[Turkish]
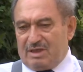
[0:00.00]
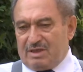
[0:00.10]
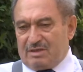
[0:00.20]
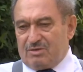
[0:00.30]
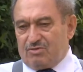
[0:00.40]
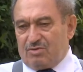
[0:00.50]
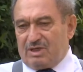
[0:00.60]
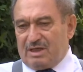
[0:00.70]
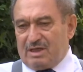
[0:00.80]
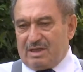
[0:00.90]
yakın
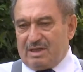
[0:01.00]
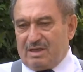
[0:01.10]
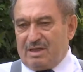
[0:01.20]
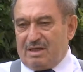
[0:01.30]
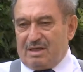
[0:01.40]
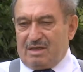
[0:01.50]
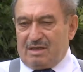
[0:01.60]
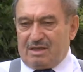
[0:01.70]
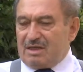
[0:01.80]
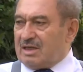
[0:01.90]
ülkeyle
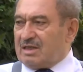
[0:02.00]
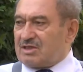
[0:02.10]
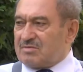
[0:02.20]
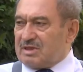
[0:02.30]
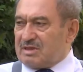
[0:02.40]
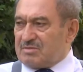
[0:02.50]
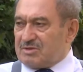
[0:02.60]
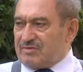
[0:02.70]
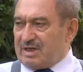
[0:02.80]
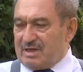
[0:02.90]
e, ikili
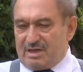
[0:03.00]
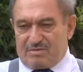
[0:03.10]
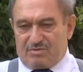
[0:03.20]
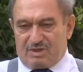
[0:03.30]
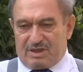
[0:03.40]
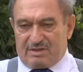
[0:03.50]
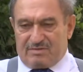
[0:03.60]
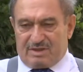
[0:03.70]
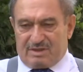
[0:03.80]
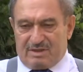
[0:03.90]
anlaşmalarımız var Erasmus
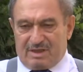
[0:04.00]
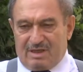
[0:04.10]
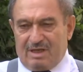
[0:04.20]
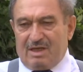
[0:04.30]
çerçevesinde.